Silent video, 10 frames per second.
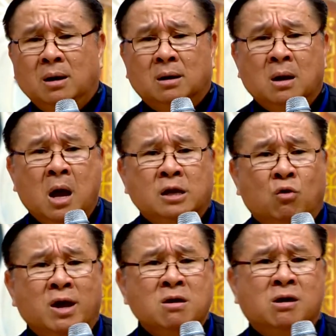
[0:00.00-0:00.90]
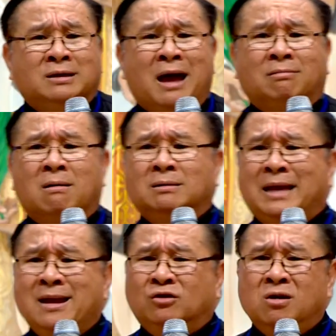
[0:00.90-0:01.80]
đó, nhiều khi người ta tự
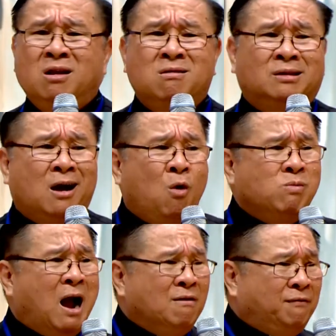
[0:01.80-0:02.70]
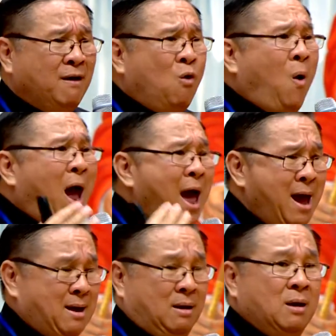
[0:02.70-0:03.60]
tin cho nên người ta không cần phải khoe.